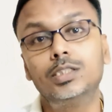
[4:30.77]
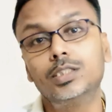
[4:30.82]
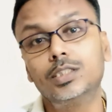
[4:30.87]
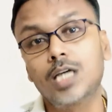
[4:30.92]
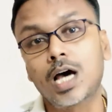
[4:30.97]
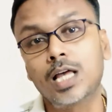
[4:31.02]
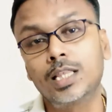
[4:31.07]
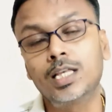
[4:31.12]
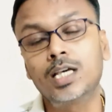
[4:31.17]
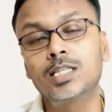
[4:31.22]

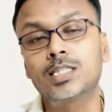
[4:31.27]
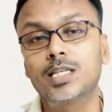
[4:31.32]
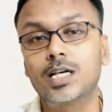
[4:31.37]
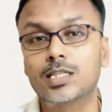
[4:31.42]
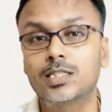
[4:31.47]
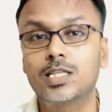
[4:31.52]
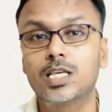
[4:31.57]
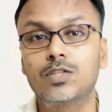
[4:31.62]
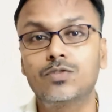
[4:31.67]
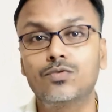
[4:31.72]
ज़्यादा
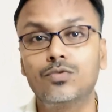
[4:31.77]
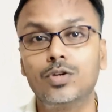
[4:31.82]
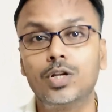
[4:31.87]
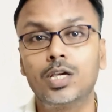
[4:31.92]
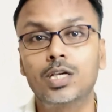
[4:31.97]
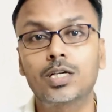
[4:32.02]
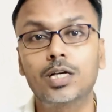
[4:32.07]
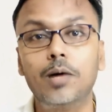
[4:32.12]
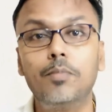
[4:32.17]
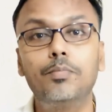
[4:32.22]

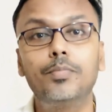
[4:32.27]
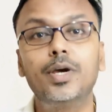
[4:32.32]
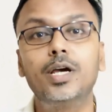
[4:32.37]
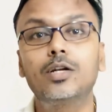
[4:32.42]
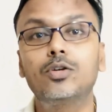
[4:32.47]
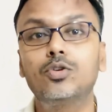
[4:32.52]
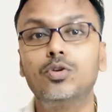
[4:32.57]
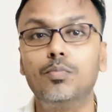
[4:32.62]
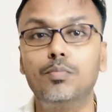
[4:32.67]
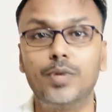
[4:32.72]
सक्सेसफुल है
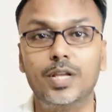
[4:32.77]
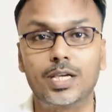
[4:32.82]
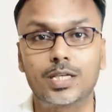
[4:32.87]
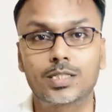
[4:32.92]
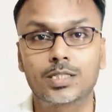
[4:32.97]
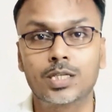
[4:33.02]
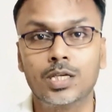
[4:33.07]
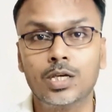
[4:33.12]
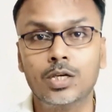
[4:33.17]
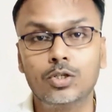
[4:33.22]
कंपेयर टू
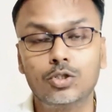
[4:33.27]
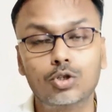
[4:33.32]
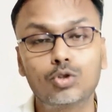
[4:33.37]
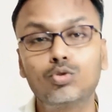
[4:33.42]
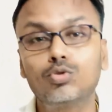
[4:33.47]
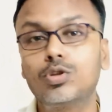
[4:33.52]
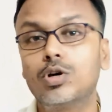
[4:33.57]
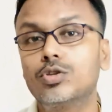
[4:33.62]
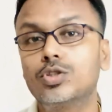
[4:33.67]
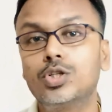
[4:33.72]
ब्रिक्स
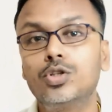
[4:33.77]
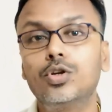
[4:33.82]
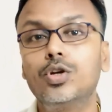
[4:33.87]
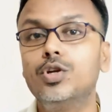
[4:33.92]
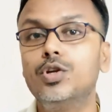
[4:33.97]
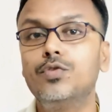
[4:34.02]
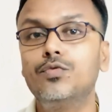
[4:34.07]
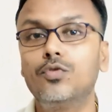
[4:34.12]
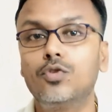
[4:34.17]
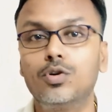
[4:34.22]
जो
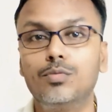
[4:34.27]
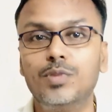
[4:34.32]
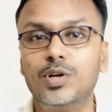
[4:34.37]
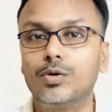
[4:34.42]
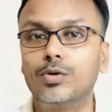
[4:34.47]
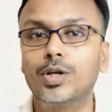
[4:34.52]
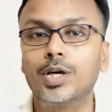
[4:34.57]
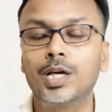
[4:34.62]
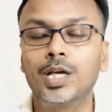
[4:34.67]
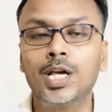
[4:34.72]
2024
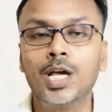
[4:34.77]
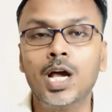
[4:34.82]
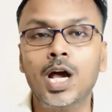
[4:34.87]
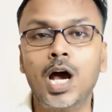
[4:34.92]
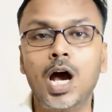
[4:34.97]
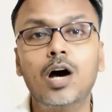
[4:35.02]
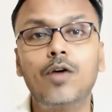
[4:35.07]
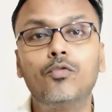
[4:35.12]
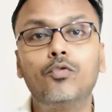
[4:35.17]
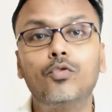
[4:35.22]
में हो रहा है
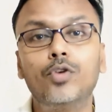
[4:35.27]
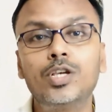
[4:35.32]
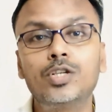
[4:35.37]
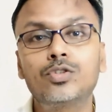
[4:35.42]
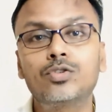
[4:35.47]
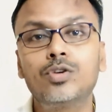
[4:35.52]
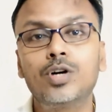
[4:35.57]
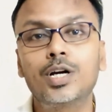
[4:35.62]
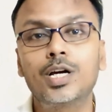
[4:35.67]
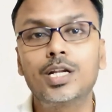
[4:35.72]
अब
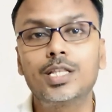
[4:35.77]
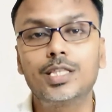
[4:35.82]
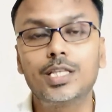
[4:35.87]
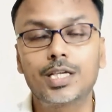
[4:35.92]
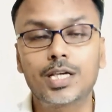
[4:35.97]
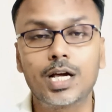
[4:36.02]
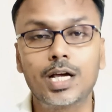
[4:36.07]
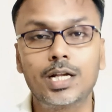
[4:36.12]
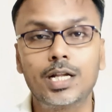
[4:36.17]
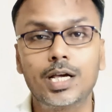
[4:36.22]
वेस्ट को अगर
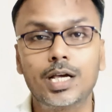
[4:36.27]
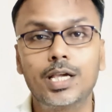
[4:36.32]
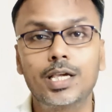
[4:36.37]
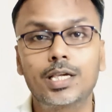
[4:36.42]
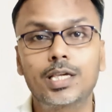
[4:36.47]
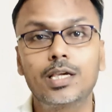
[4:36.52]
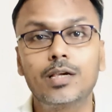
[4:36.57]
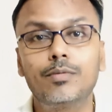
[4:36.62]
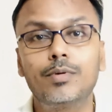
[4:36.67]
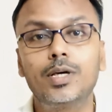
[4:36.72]
दिखाना
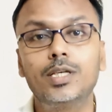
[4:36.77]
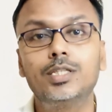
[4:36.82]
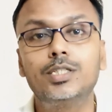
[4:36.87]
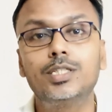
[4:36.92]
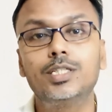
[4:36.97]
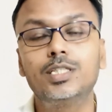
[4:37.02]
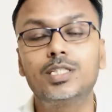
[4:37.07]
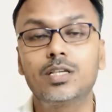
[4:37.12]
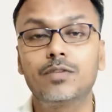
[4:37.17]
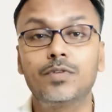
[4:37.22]
है कि भाई
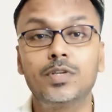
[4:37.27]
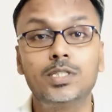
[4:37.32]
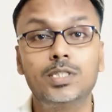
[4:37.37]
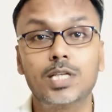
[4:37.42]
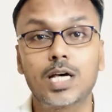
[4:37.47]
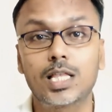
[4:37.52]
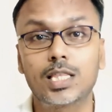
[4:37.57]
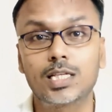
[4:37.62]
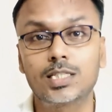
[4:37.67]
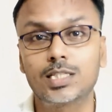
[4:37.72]
जी
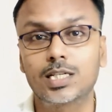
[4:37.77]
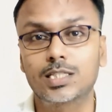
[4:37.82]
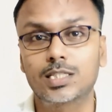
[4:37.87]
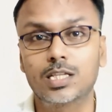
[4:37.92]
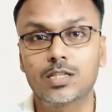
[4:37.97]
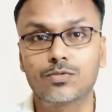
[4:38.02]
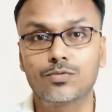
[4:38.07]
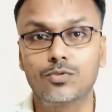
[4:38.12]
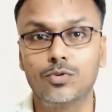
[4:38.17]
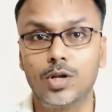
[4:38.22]
सेवन ज़्यादा
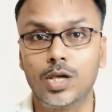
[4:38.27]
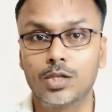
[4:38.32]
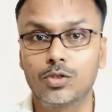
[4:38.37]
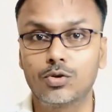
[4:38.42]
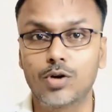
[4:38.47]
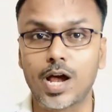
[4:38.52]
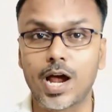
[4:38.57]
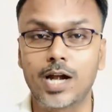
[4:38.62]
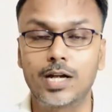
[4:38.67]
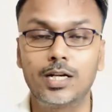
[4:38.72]
सक्सेसफुल है
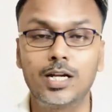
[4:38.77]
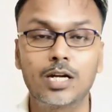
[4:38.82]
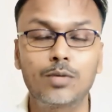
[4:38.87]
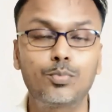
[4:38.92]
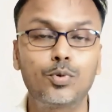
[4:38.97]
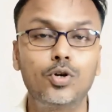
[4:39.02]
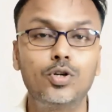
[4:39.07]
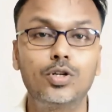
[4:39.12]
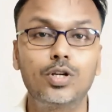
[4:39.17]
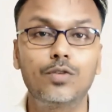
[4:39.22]
तो एट
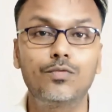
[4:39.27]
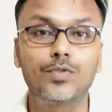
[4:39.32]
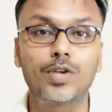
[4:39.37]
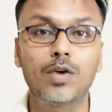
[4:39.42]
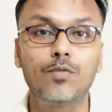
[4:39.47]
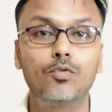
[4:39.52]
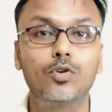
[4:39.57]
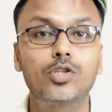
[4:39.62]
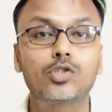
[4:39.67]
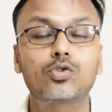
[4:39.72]
दैट पॉइंट ऑफ
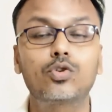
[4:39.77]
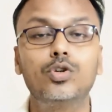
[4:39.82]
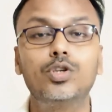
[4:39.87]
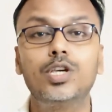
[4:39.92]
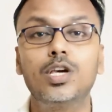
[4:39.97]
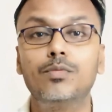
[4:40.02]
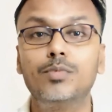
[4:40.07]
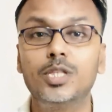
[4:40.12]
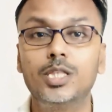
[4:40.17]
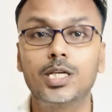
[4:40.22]
टाइम वेस्ट को
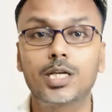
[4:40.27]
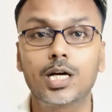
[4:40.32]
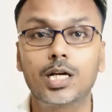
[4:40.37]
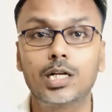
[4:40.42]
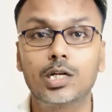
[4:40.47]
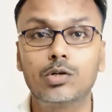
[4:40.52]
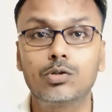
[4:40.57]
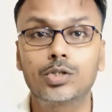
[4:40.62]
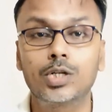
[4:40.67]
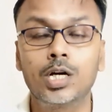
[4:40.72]
ये भी
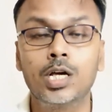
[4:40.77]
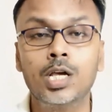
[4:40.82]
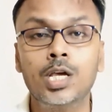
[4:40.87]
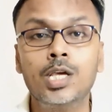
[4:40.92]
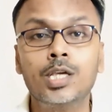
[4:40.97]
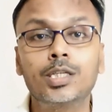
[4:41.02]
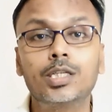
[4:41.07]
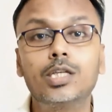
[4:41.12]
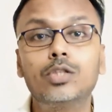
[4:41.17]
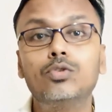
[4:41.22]
दिखाना होगा
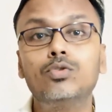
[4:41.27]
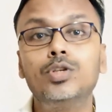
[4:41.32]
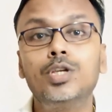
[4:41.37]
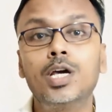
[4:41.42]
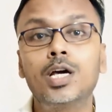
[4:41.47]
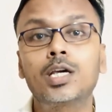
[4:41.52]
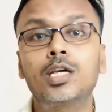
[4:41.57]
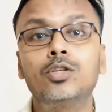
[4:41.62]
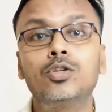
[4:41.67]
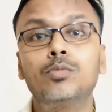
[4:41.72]
कि
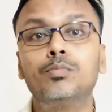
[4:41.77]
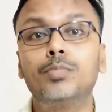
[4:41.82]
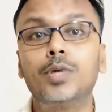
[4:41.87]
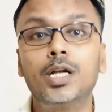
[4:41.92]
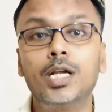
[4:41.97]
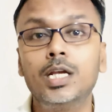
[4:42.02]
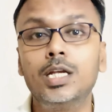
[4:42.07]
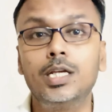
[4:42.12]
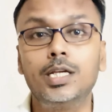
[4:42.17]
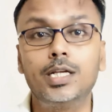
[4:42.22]
दुनिया के जो
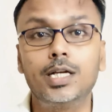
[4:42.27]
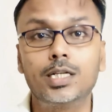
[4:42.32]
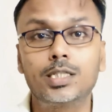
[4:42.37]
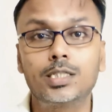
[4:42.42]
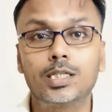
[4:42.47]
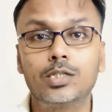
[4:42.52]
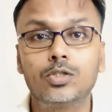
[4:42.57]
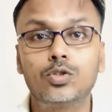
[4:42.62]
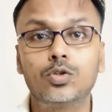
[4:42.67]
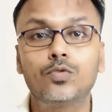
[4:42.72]
बड़े
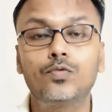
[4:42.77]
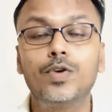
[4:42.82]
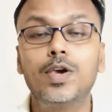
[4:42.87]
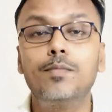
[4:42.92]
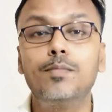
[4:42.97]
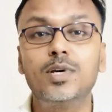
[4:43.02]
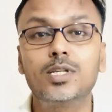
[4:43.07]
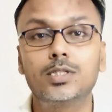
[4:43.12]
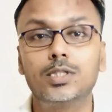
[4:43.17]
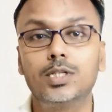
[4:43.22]
लीडर्स है जो
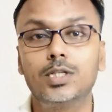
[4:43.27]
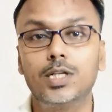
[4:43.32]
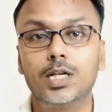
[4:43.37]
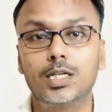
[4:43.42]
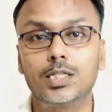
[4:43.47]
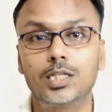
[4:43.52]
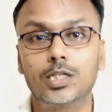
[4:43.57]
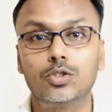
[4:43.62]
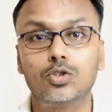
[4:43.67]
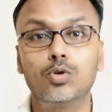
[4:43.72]
फेमस
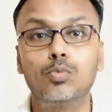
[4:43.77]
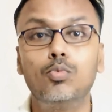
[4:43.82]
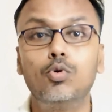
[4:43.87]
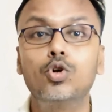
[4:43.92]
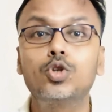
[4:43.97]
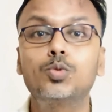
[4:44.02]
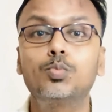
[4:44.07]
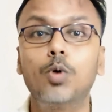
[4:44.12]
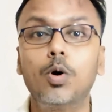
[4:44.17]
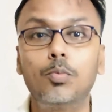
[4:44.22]
लीडर्स है जो
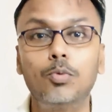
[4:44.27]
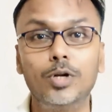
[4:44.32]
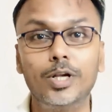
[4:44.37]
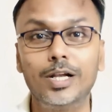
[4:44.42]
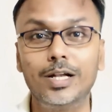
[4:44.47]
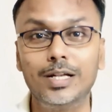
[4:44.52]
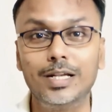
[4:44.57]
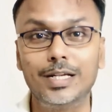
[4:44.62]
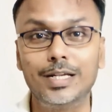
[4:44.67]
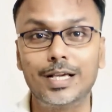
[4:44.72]
मोस्ट
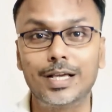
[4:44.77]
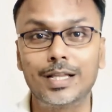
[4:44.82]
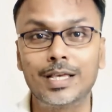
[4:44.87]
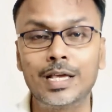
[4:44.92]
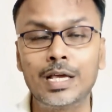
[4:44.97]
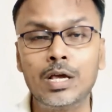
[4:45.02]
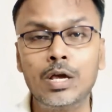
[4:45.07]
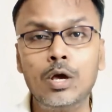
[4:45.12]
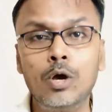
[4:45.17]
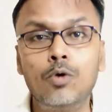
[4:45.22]
पॉपुलर लीडर
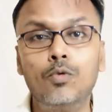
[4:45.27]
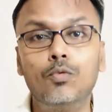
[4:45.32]
है